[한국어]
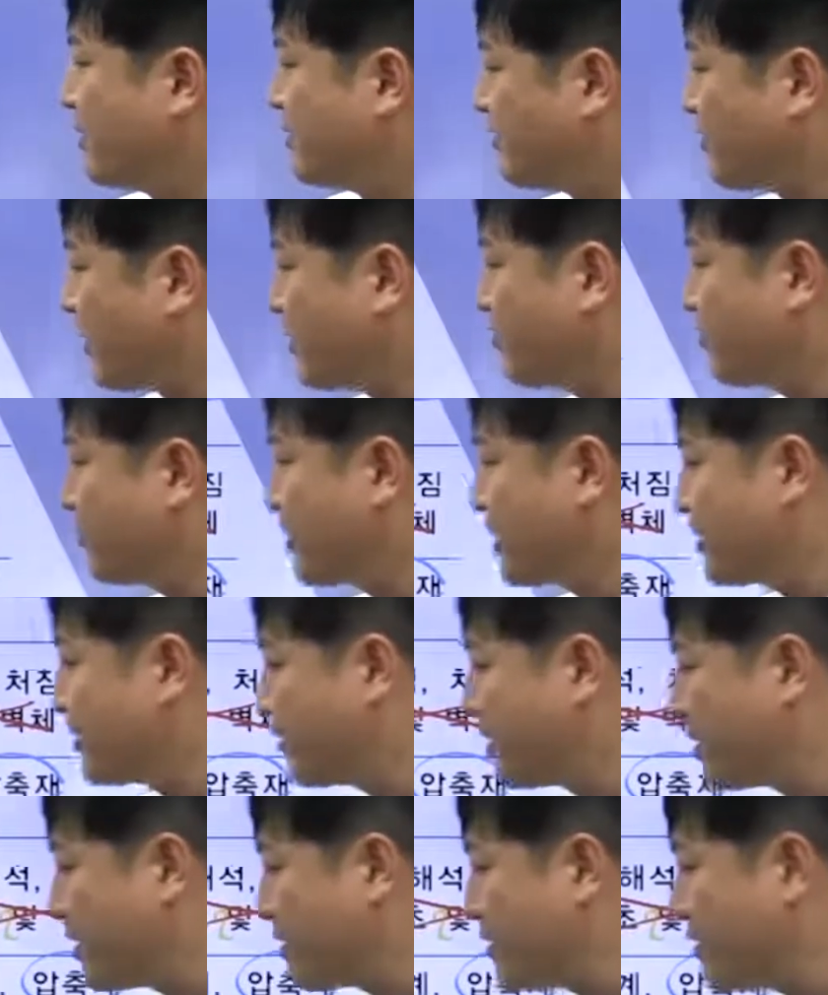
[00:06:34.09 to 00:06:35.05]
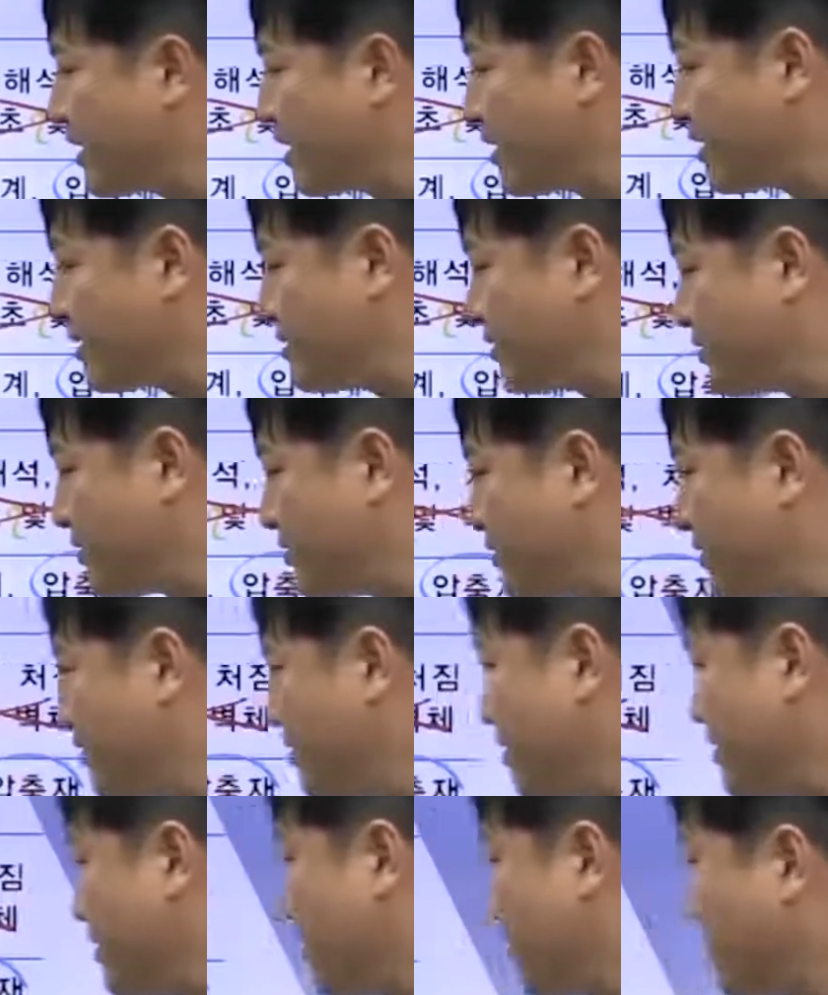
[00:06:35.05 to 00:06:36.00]
말뚝 간격까지
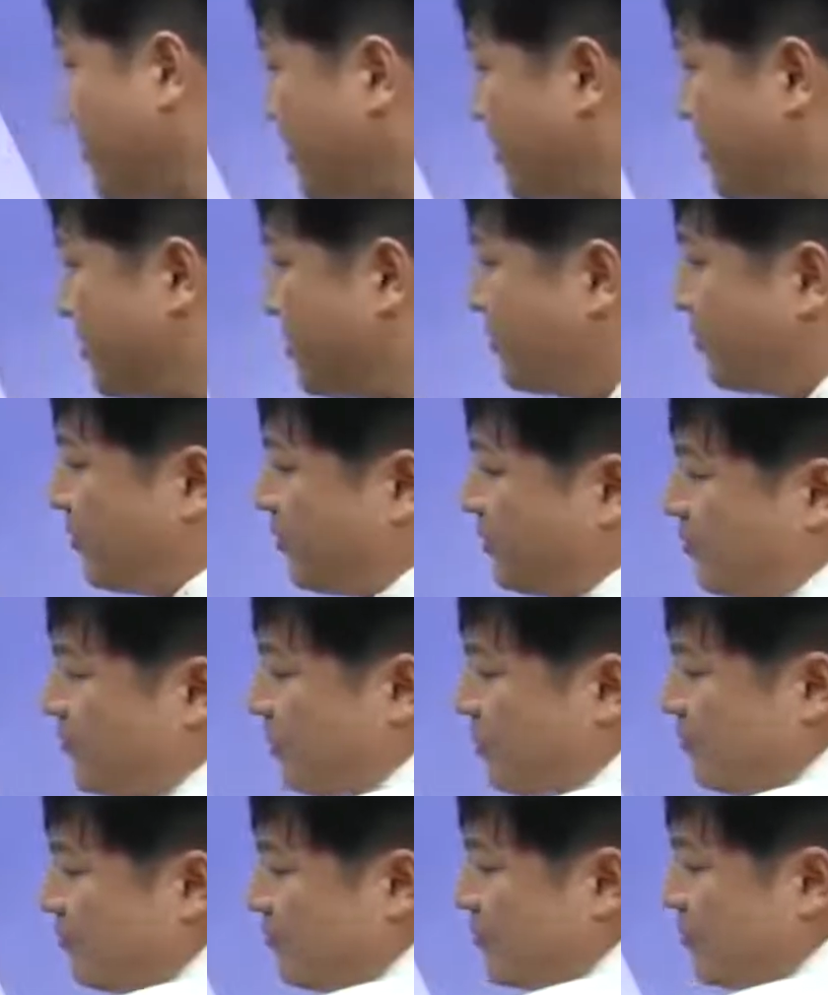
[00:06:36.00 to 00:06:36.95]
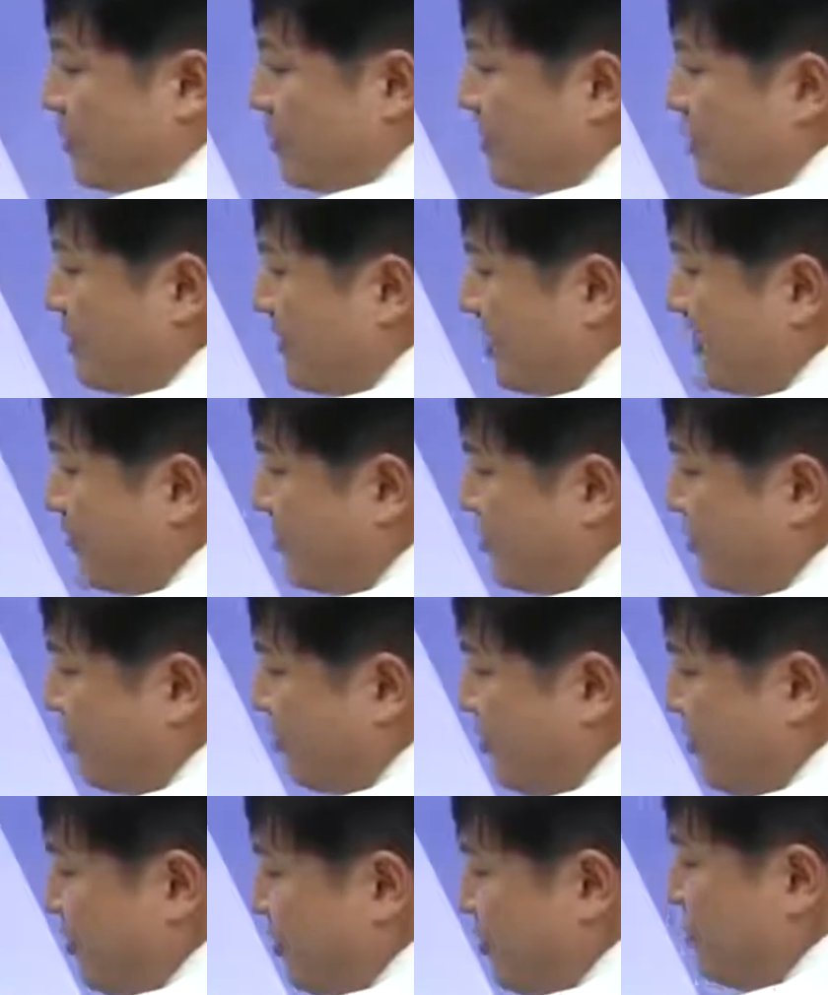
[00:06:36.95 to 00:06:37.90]
같이요. 그러니까 여기서 보통 한 문제가
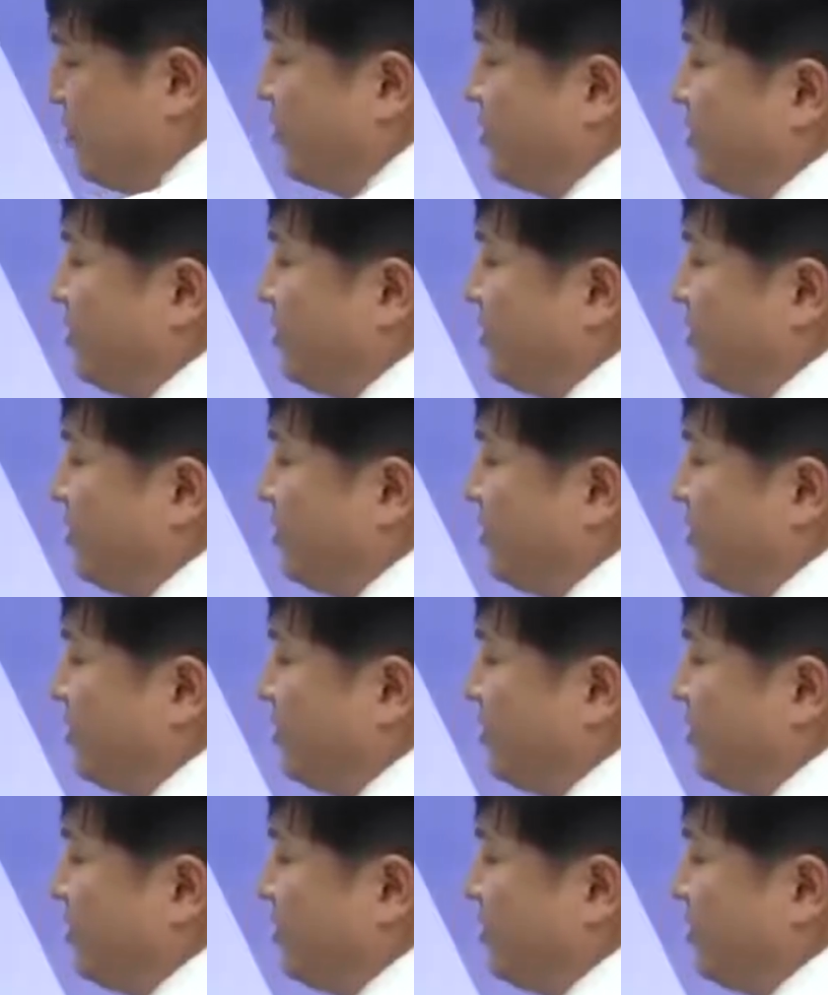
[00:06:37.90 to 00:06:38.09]
나오고